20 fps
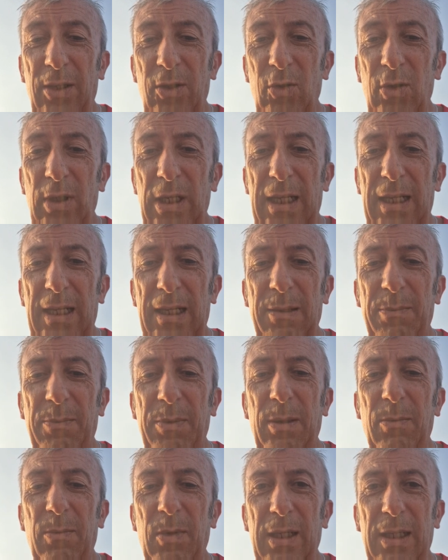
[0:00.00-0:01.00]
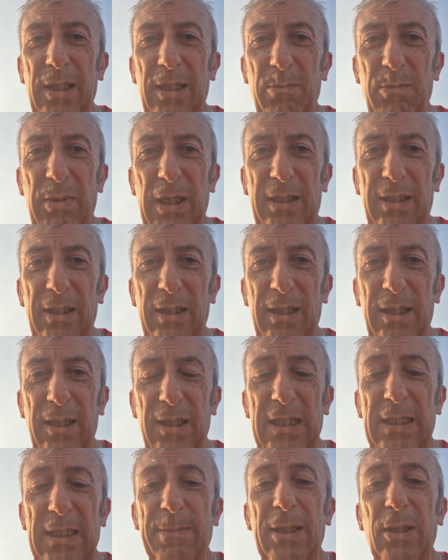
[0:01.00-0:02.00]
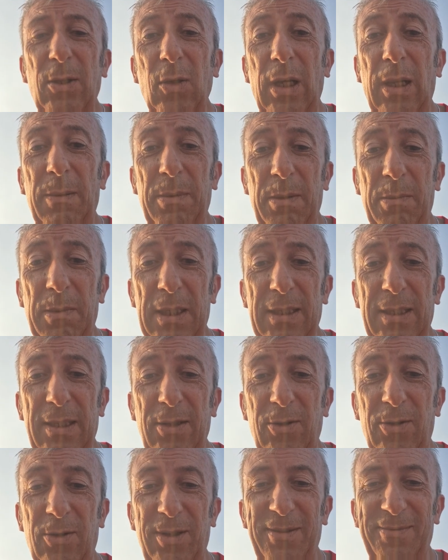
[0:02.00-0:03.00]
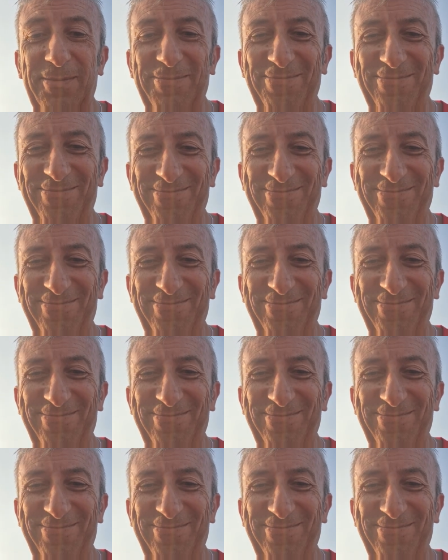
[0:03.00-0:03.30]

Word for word: regionale, primo anche di batteria. Aspetto la premiazione.